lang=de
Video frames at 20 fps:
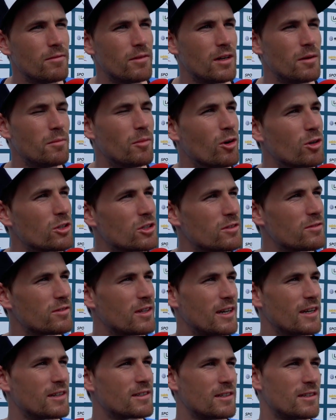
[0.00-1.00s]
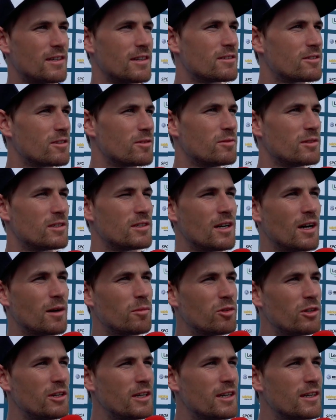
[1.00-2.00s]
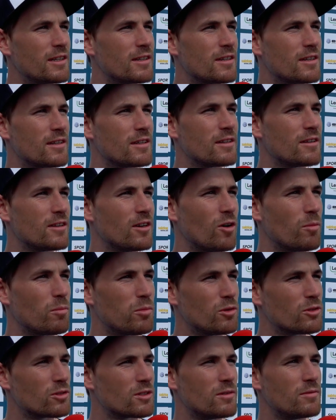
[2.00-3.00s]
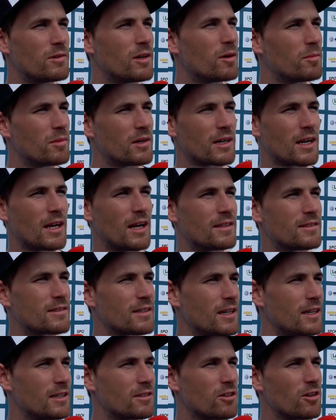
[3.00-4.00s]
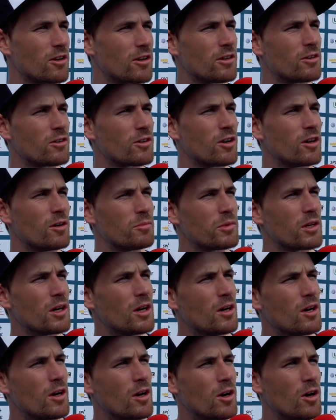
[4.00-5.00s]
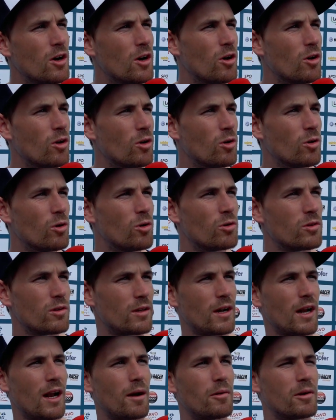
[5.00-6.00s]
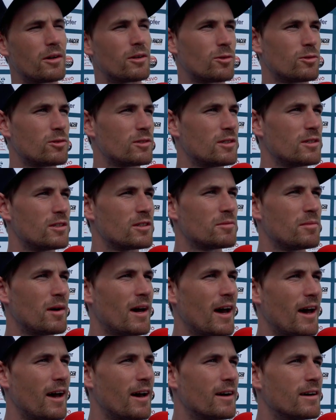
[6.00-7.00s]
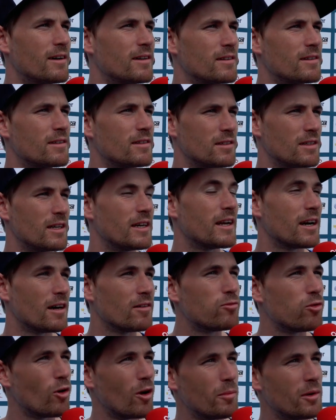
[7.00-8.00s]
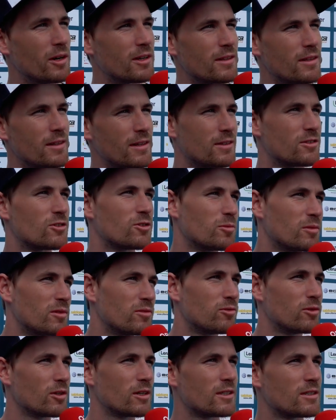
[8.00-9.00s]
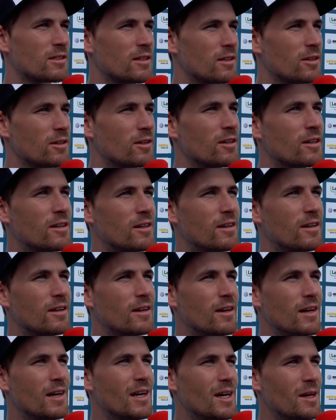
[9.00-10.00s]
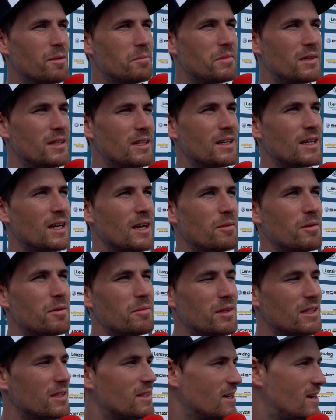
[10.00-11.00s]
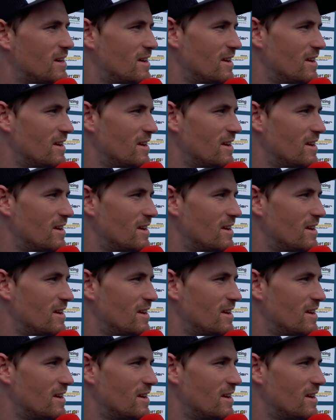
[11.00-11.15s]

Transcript: wie die Mannschaft, der erste Test, hat, wie sie harmoniert, die Ablösung. Wir haben ja ein kleines Trainingslager noch gehabt und ich glaube trotzdem, dass man heuer jeder Form hat, nicht so wie voriges Jahr. Da bin ich, glaube ich, mit